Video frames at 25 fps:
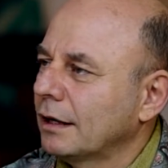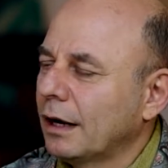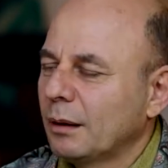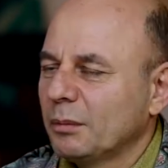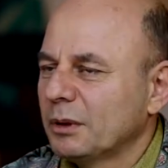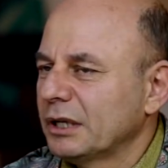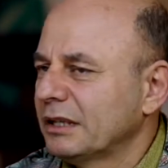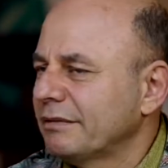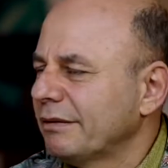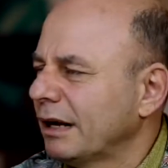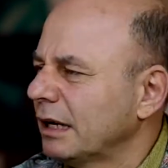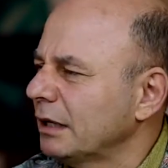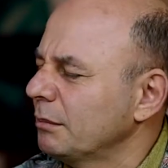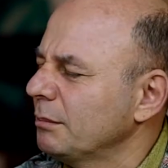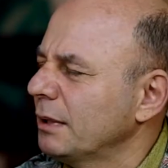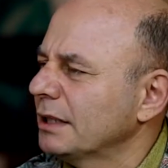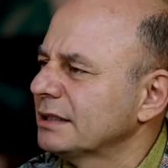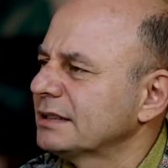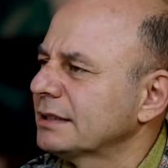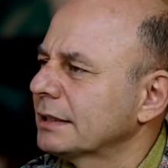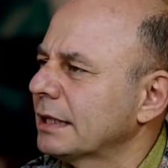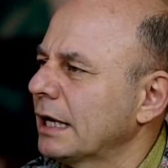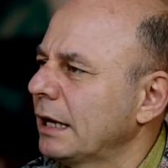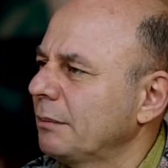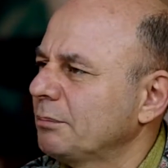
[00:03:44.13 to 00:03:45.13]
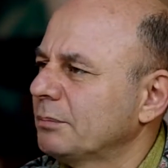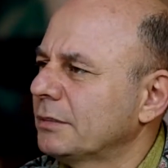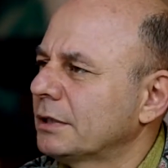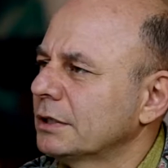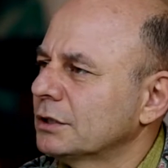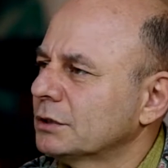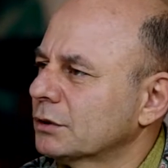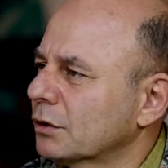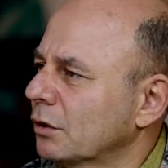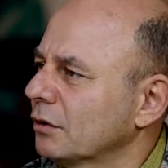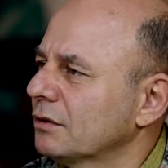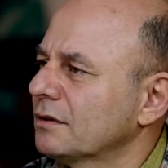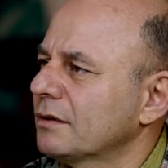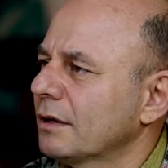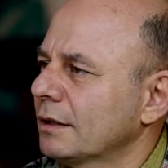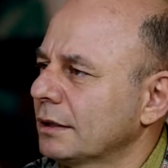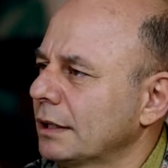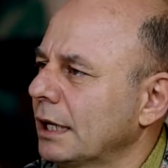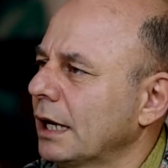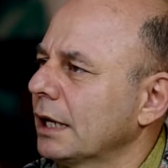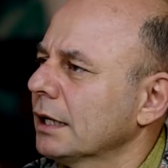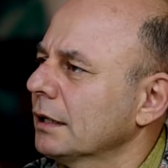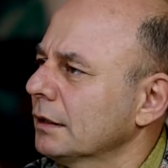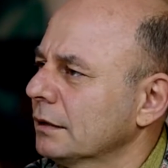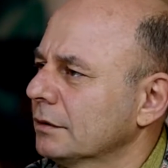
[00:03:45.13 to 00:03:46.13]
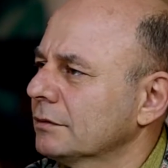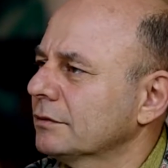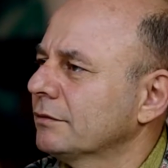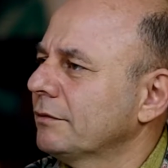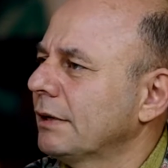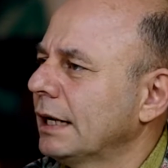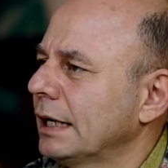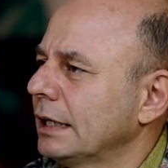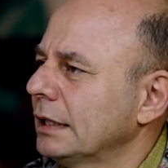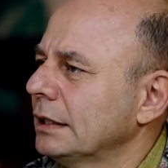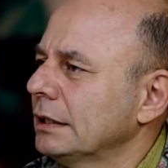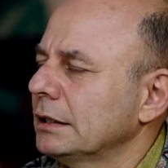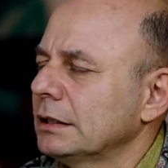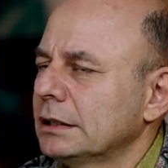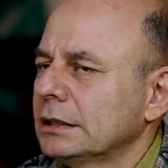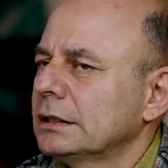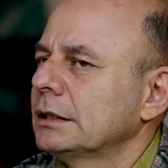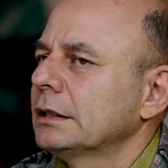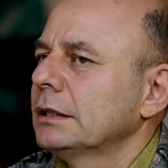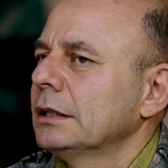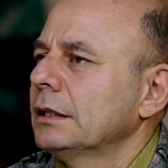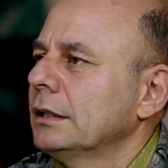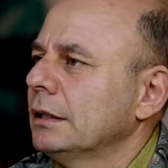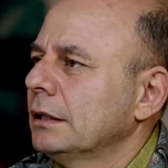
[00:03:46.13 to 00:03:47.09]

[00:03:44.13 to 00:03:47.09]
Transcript: Aber ich war immer skeptisch, Gott sei Dank, weil ich,